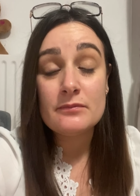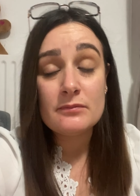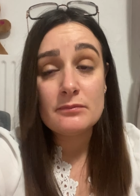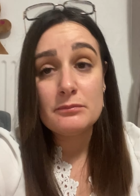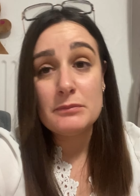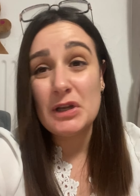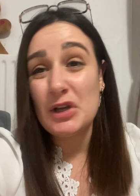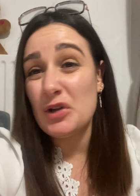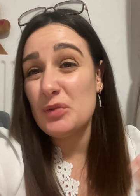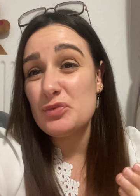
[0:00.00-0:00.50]

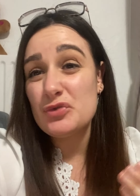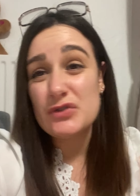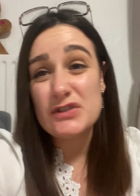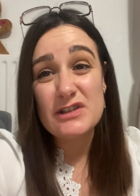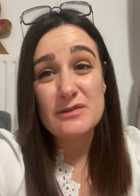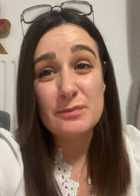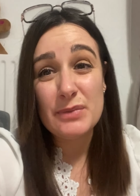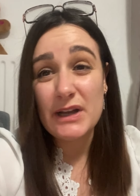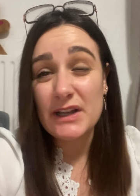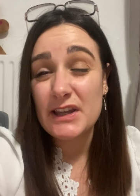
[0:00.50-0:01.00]
mais comme je
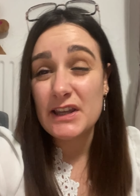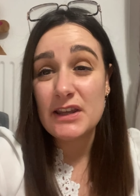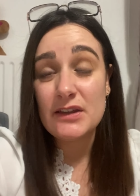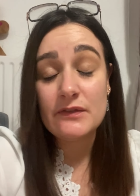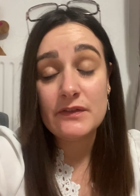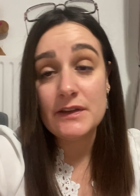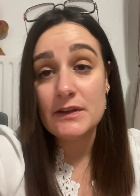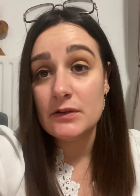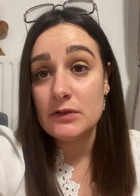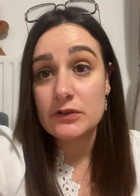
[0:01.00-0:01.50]
sais pas qui
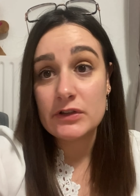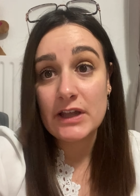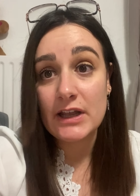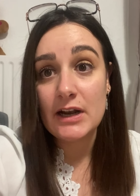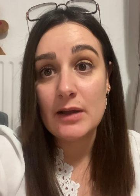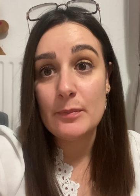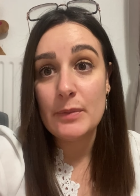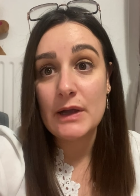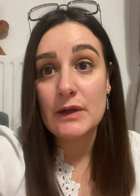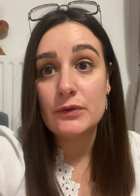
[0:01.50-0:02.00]
vit dans quel
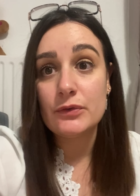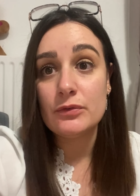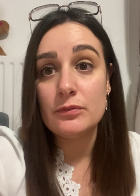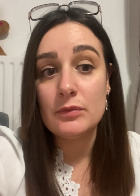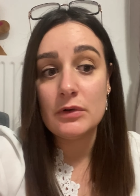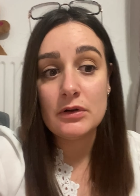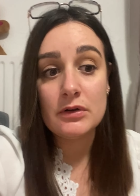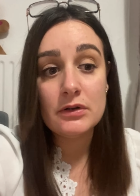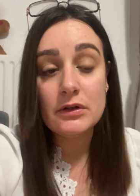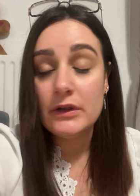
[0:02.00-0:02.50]

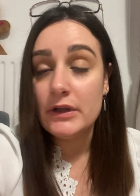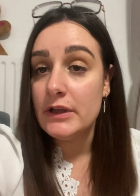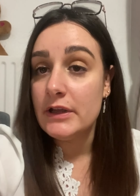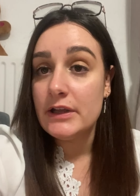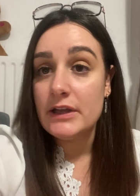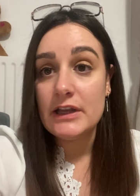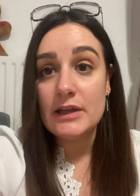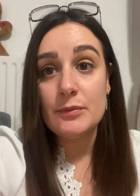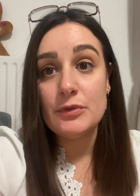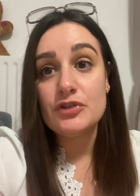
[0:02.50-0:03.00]
appartement,
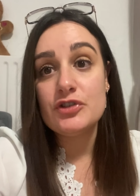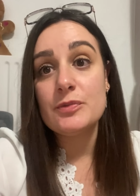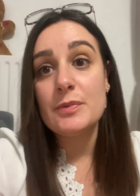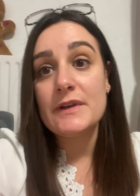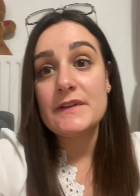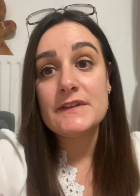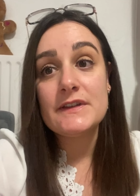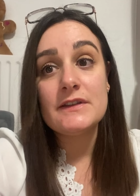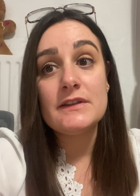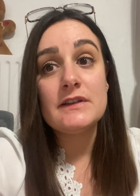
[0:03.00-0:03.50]
eh ben j'ai
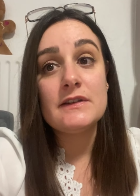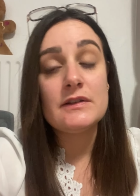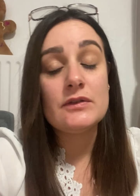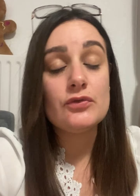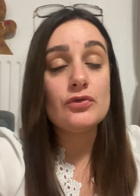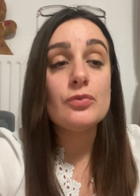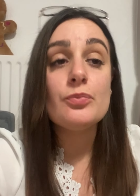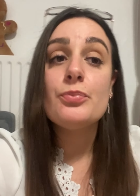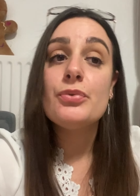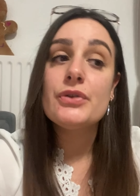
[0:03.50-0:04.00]
pris cette
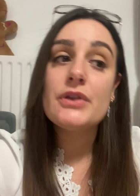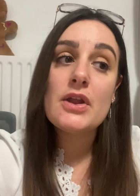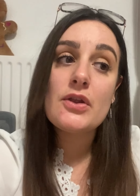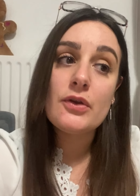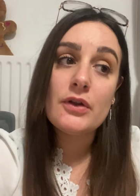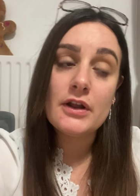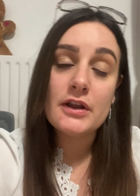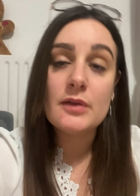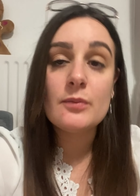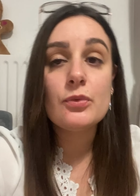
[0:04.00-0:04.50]
décision. Peut-être
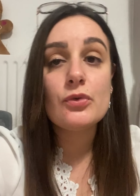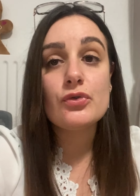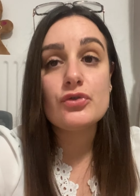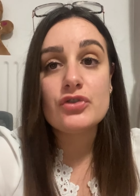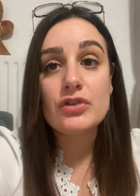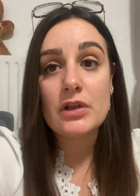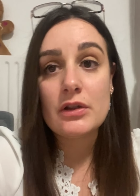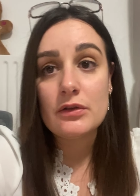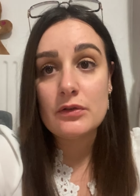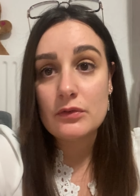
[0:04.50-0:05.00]
que l'année
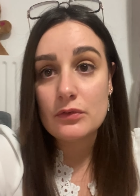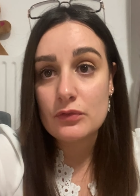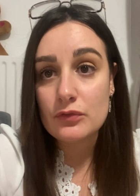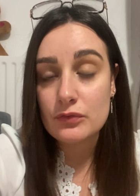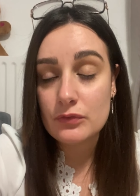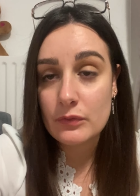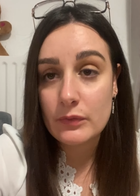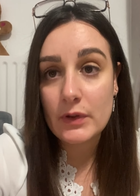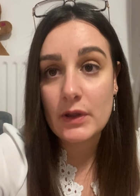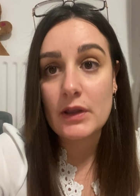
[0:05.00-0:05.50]
prochaine
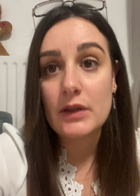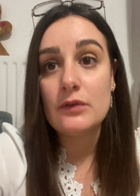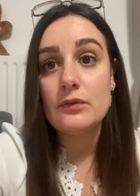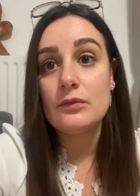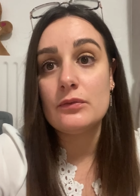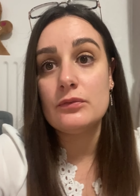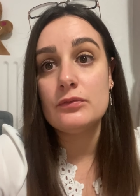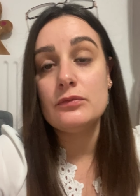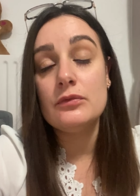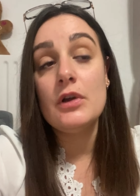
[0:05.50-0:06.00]
je ferai du
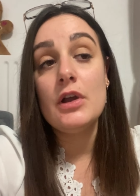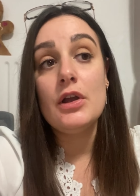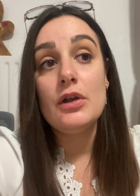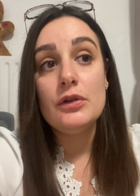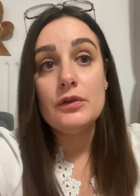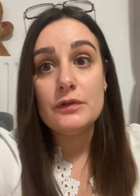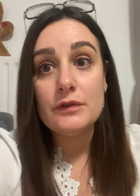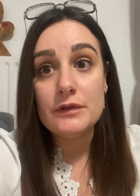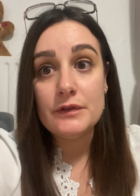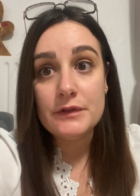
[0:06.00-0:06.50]
coup
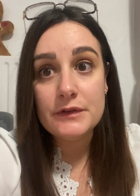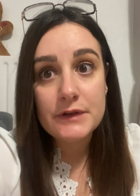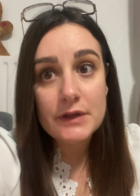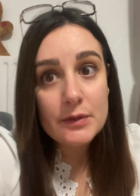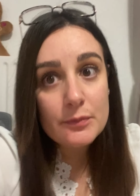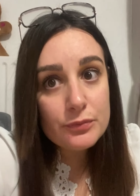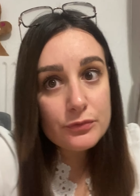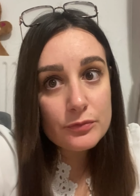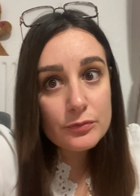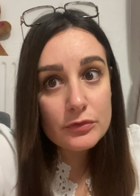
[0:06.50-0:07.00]
des
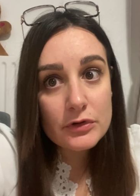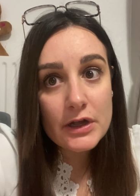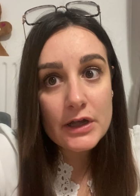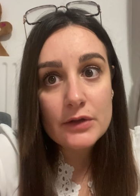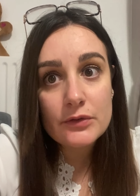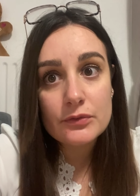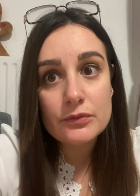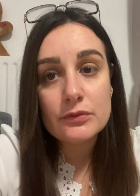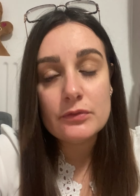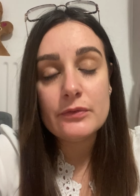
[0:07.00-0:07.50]
plus beaux
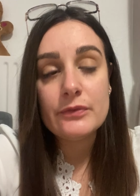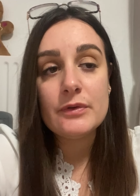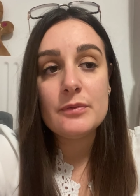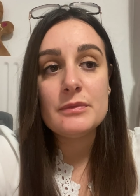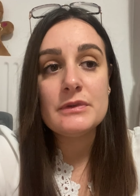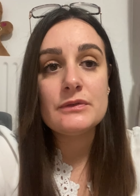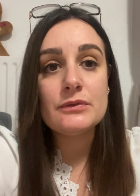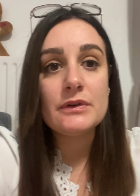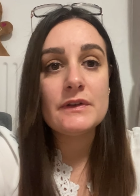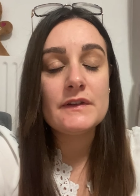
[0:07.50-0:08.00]
cadeaux, fait
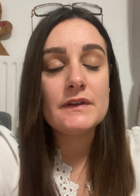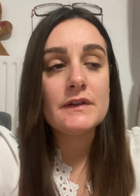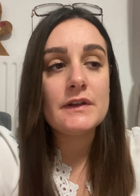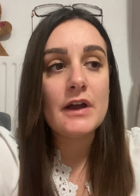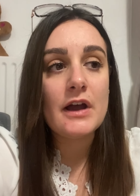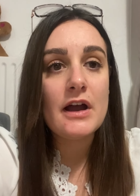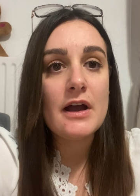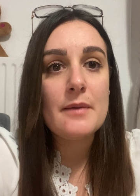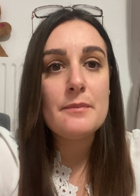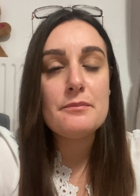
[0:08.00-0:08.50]
maison, etc.
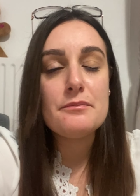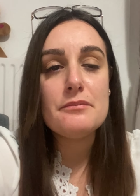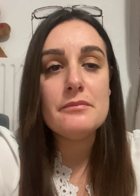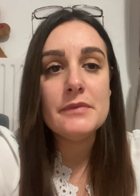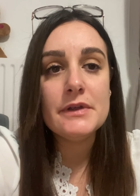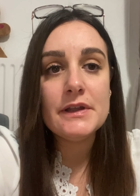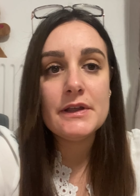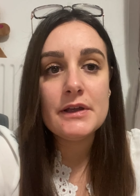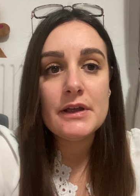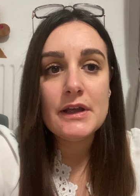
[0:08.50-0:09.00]

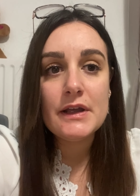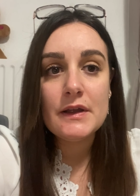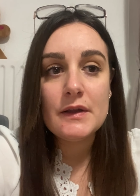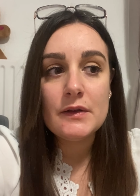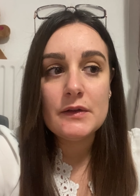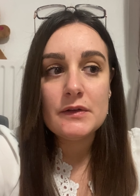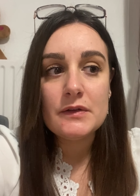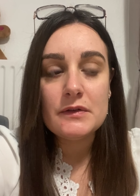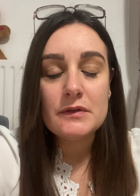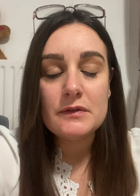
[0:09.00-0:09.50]
Mais
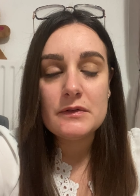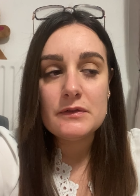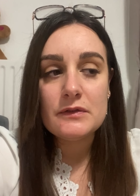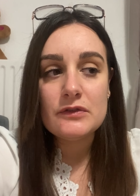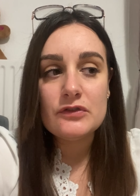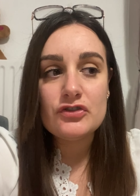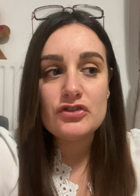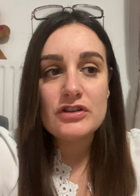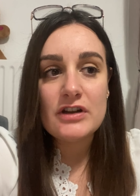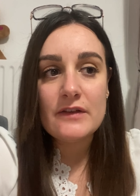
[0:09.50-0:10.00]

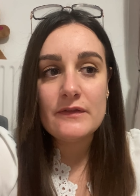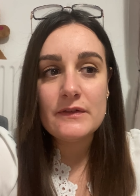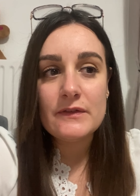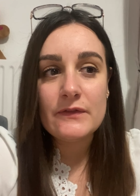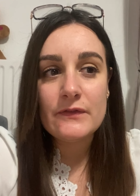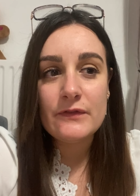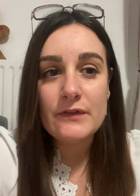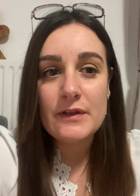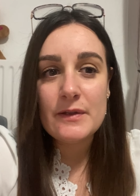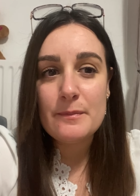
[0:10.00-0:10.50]
je l'avais
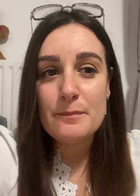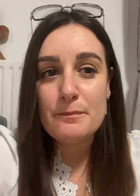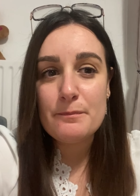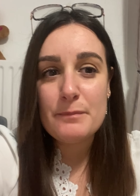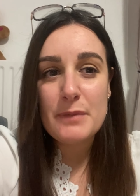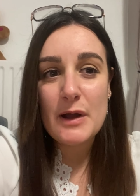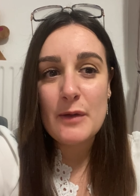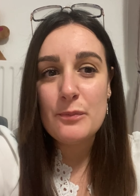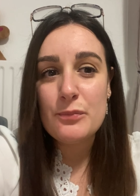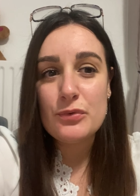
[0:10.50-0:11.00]
fait
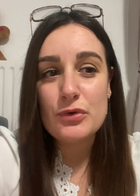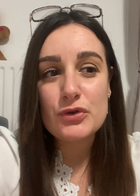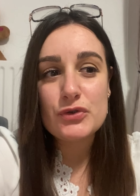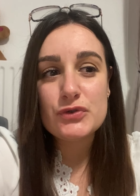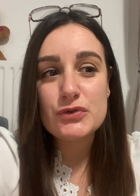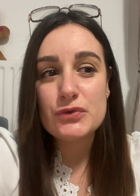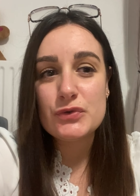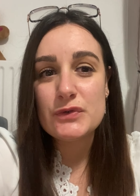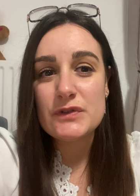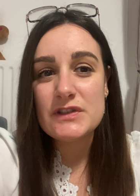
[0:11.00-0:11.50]
pas pour
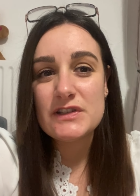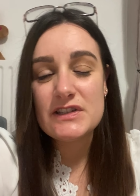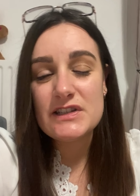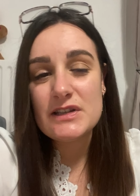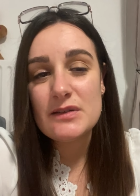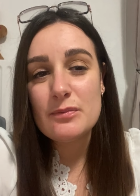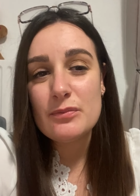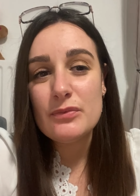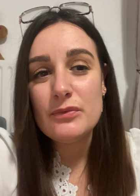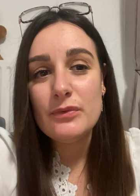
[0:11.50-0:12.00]
ce
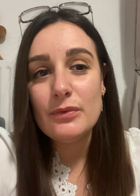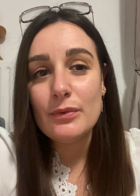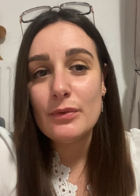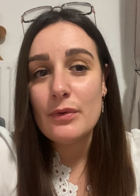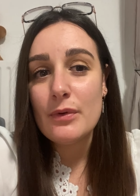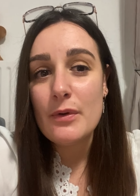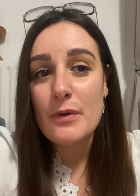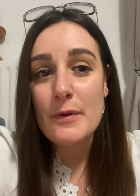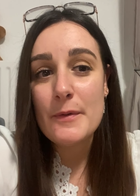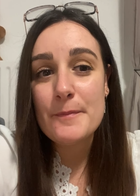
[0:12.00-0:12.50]
type
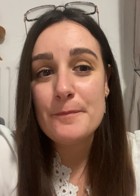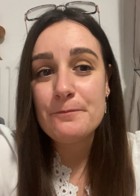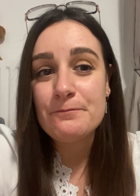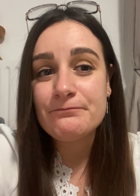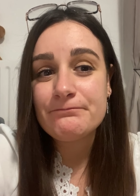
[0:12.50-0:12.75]
de